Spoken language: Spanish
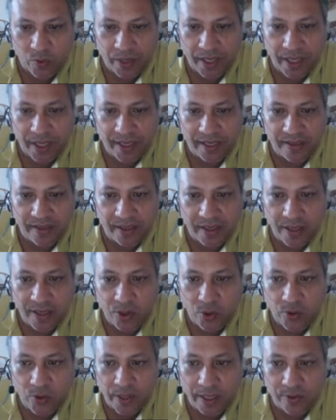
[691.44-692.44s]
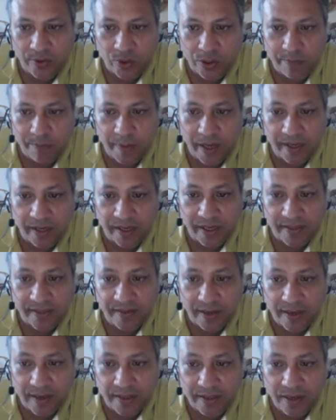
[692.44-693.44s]
aquí tienen los datos para
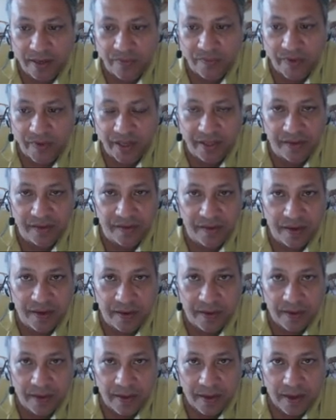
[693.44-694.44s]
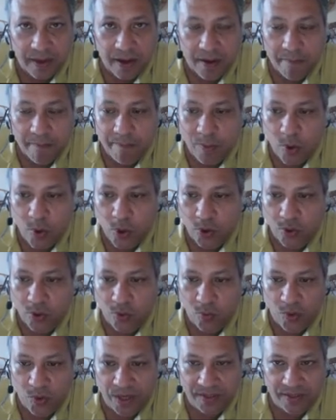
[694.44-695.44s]
realizar la transferencia por
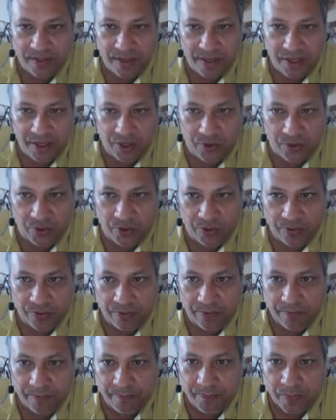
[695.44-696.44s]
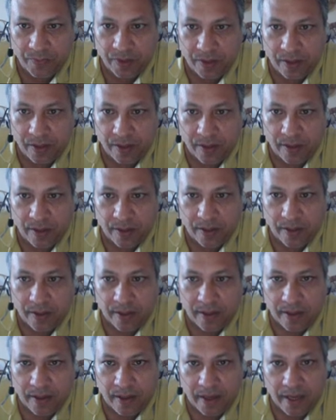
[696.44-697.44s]
Western Union.
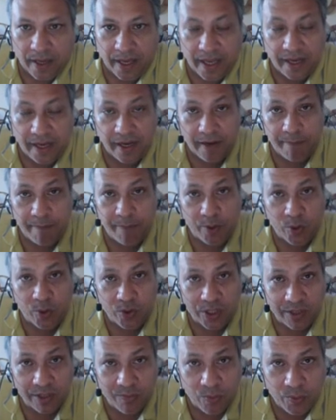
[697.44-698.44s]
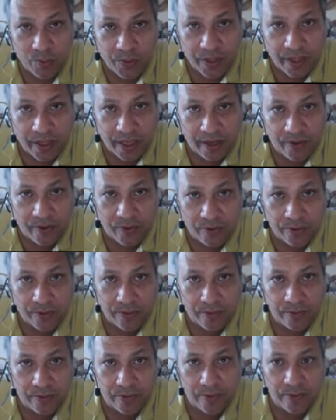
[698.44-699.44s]
En el próximo video
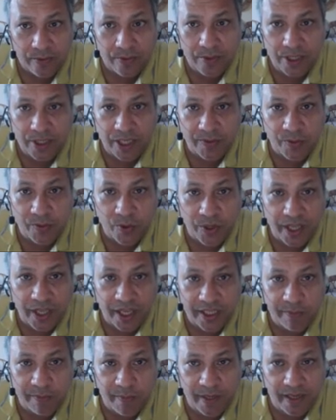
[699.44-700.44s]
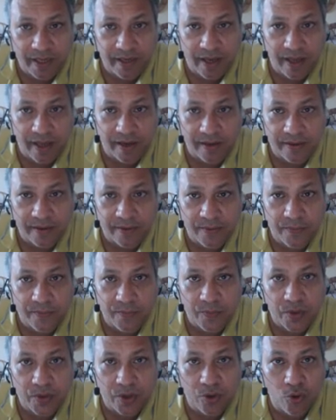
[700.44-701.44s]
te voy a explicar
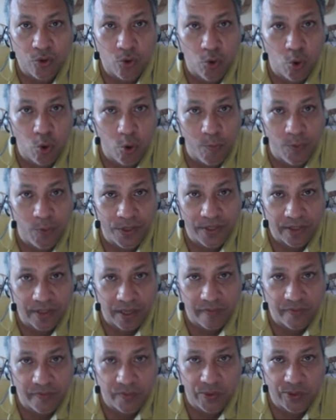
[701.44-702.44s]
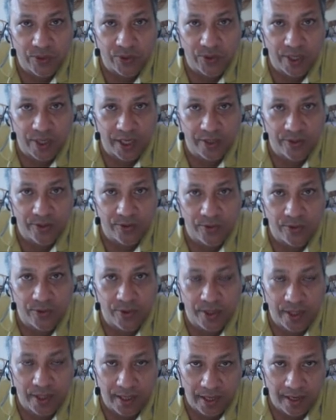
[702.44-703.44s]
cómo está funcionando
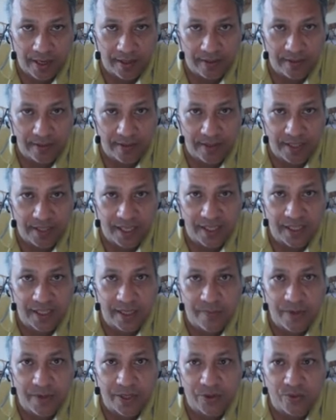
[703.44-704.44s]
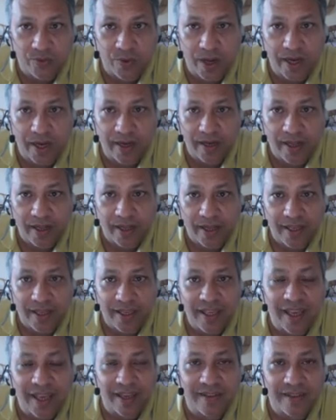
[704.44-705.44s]
la tienda virtual
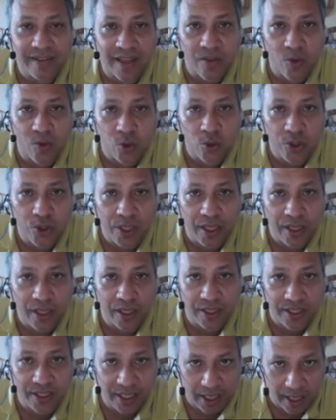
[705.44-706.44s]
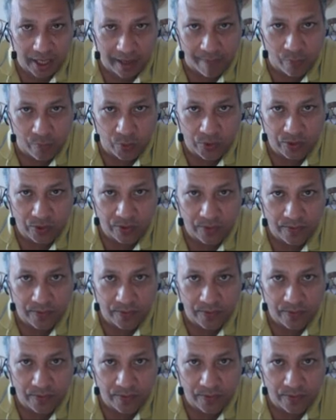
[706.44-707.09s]
y hasta dónde llegamos.